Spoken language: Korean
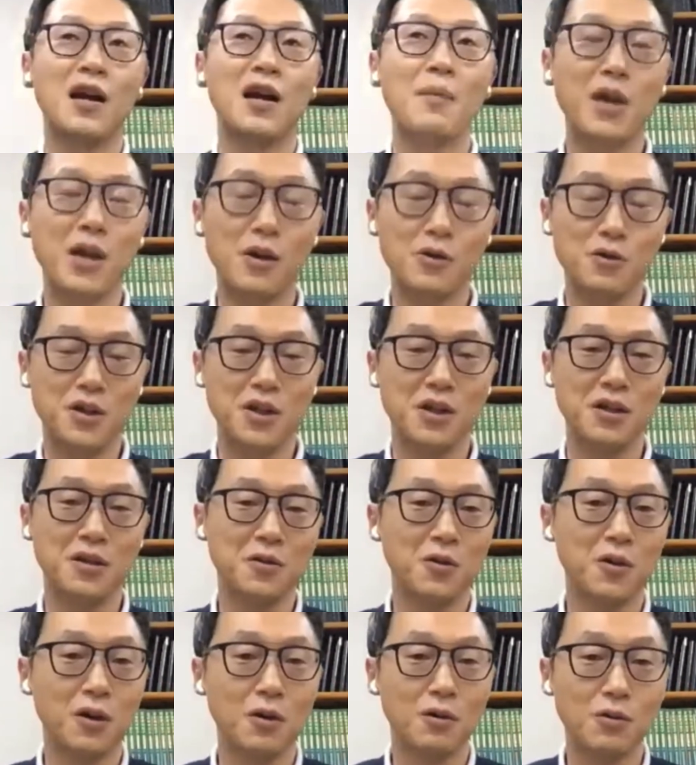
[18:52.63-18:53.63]
카메라를
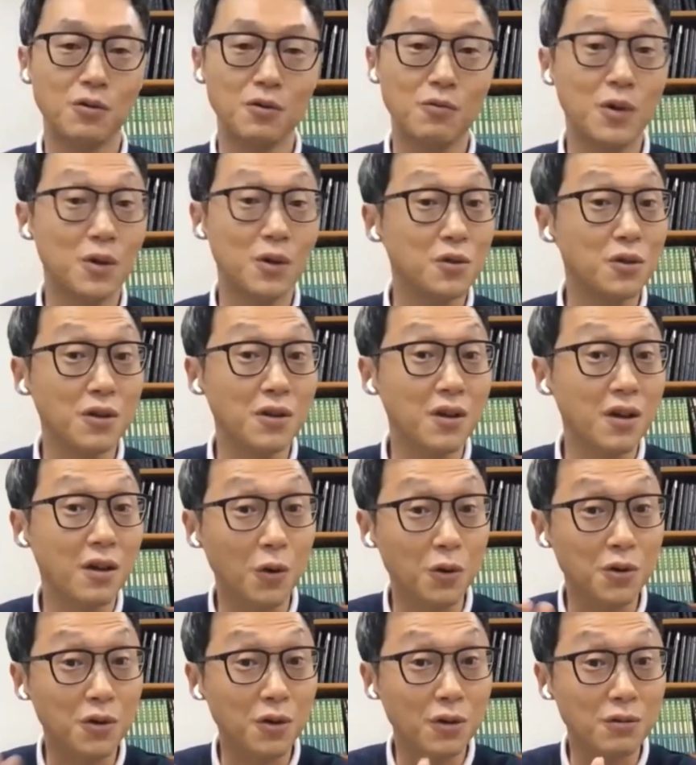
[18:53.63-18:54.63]
찍는 거하고 과연
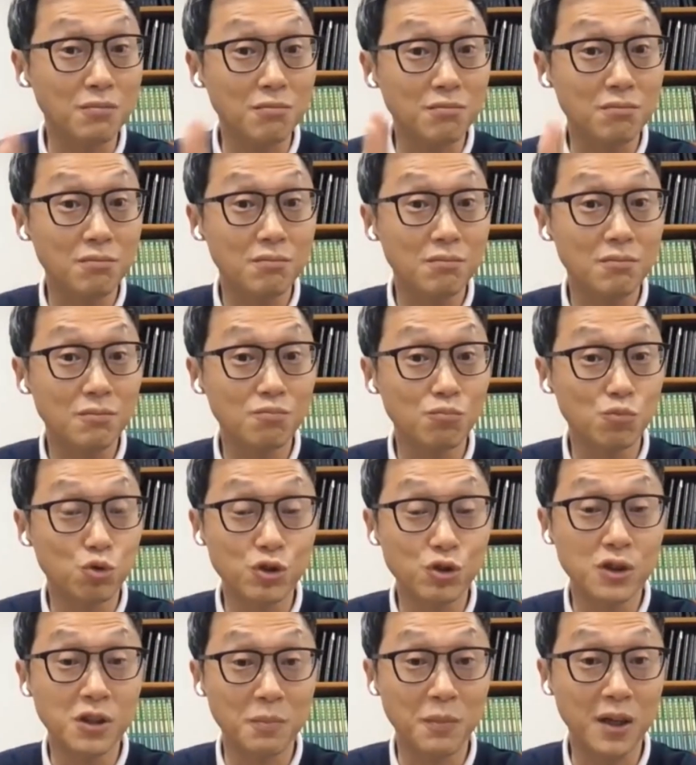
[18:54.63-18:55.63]
이게 어떤
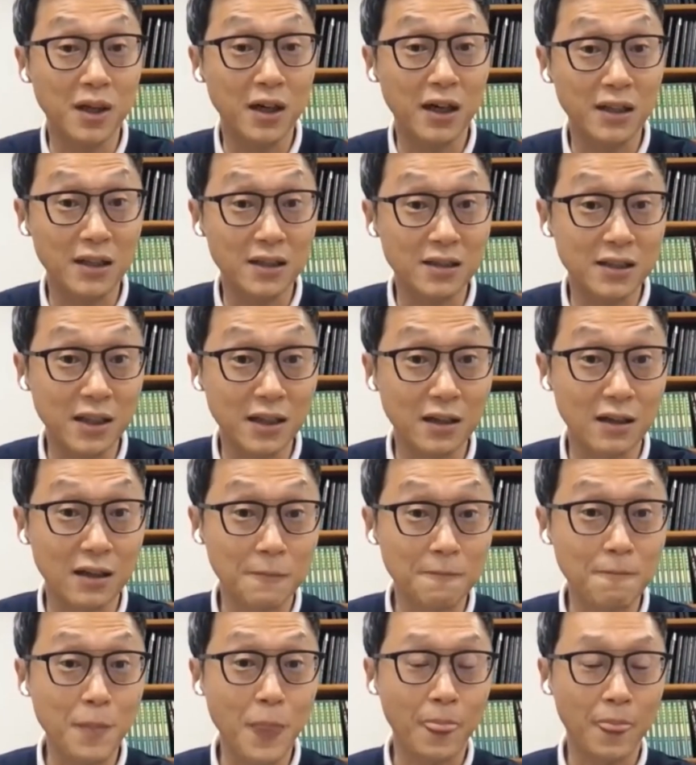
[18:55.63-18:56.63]
무슨 의미가 있느냐,
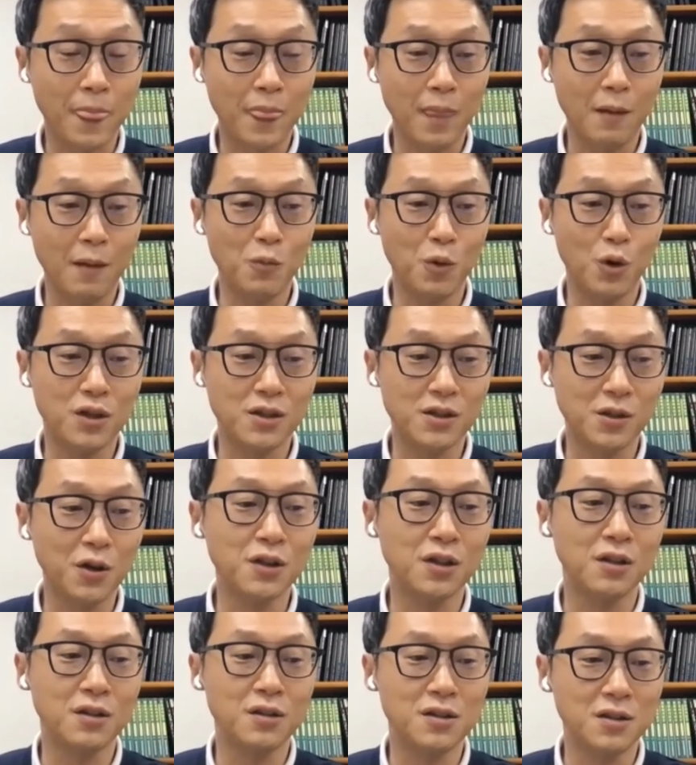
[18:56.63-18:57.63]
뭐 그런
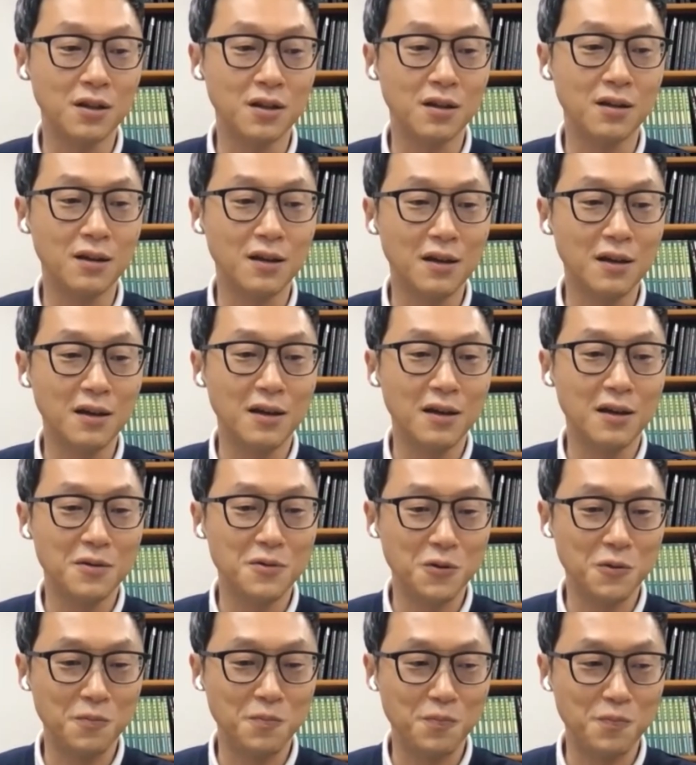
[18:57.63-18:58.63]
이제
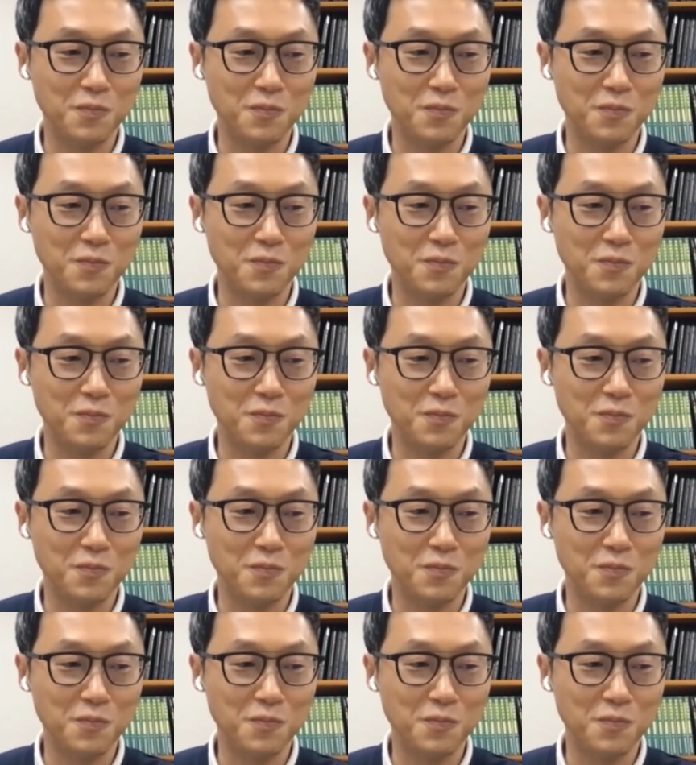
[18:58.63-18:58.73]
좀